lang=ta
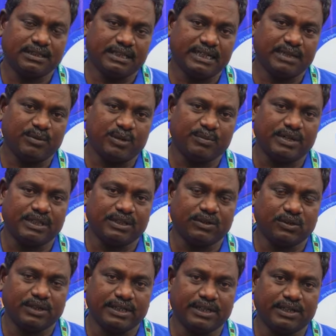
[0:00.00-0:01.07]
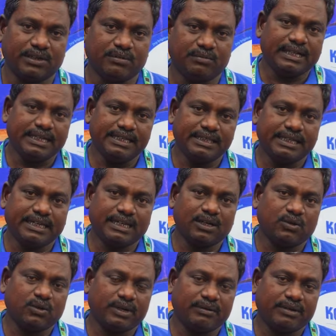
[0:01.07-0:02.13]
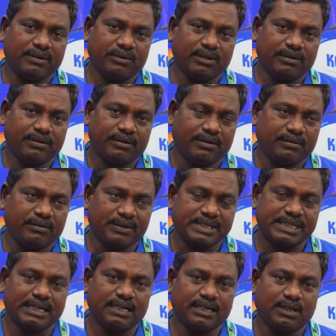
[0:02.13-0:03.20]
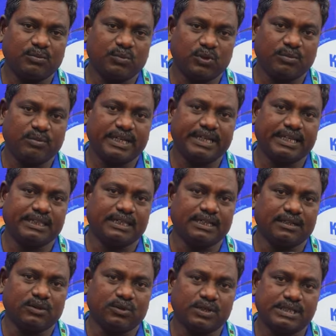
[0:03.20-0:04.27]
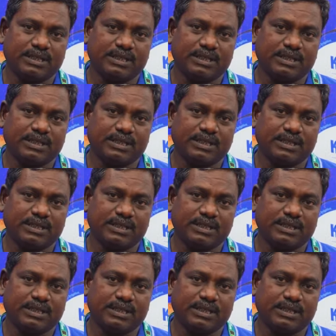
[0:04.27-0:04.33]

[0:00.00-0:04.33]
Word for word: நடைமுறைப்படுத்தி கொண்டு இருக்கிறோம் ஐந்து ஏக்கர் குறைவாக உள்ள விவசாயிகளுக்கு முழு மானியத்தில் நூறு